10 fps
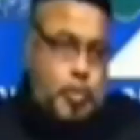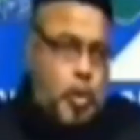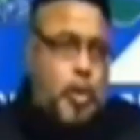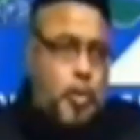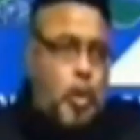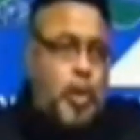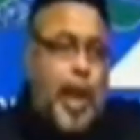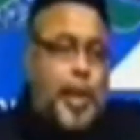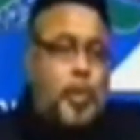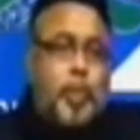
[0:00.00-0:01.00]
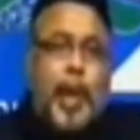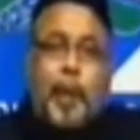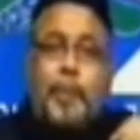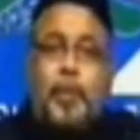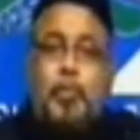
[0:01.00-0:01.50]
दो दो चार जुमले
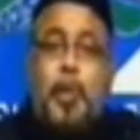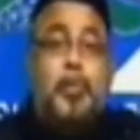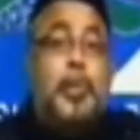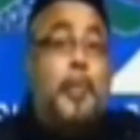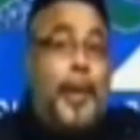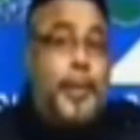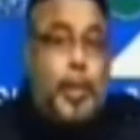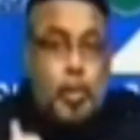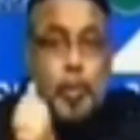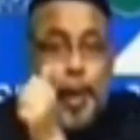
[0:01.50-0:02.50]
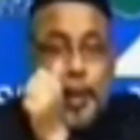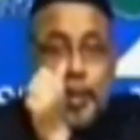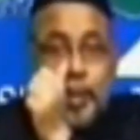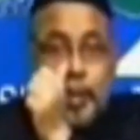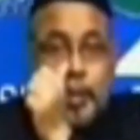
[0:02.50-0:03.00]
आपने सुने उसके बाद ये जुमला
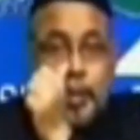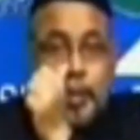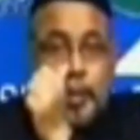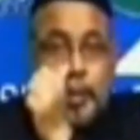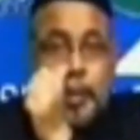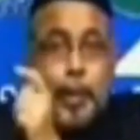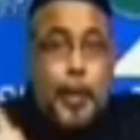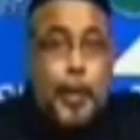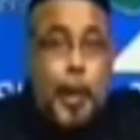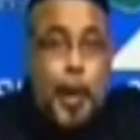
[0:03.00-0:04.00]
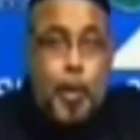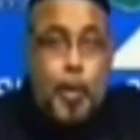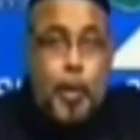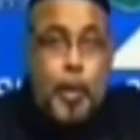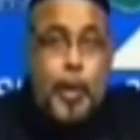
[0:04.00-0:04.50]
कि
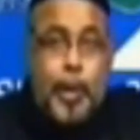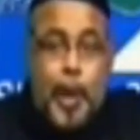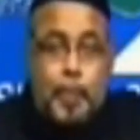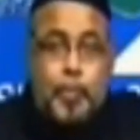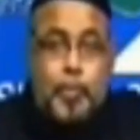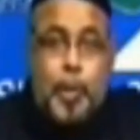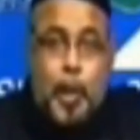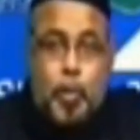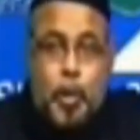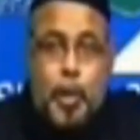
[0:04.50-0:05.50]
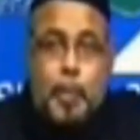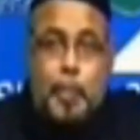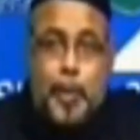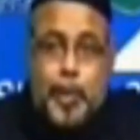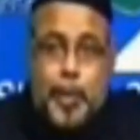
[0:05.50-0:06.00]
लो लम तकुन
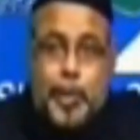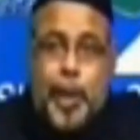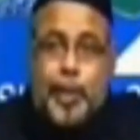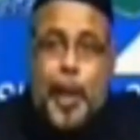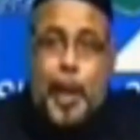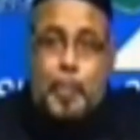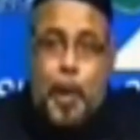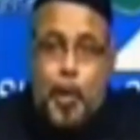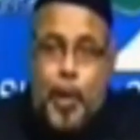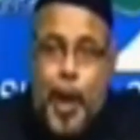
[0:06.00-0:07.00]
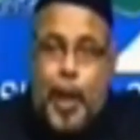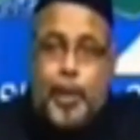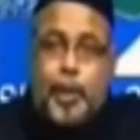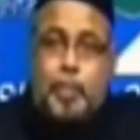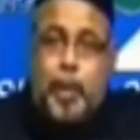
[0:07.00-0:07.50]
मशीयता
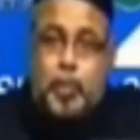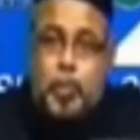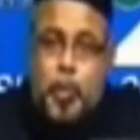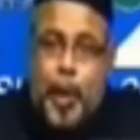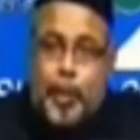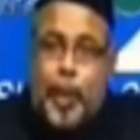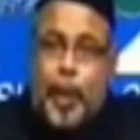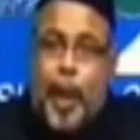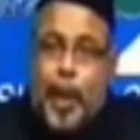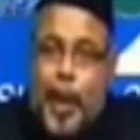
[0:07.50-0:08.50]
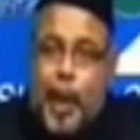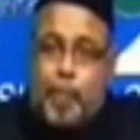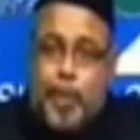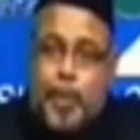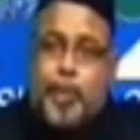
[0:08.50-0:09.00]
मौलाई मजबूलतन अला
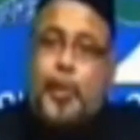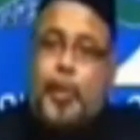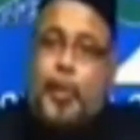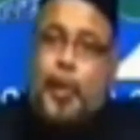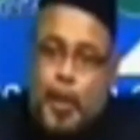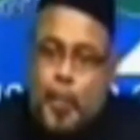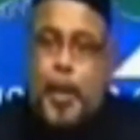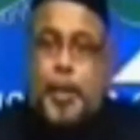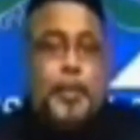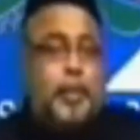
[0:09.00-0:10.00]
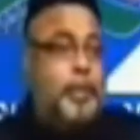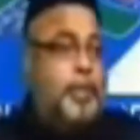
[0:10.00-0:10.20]
मशीयत रहमान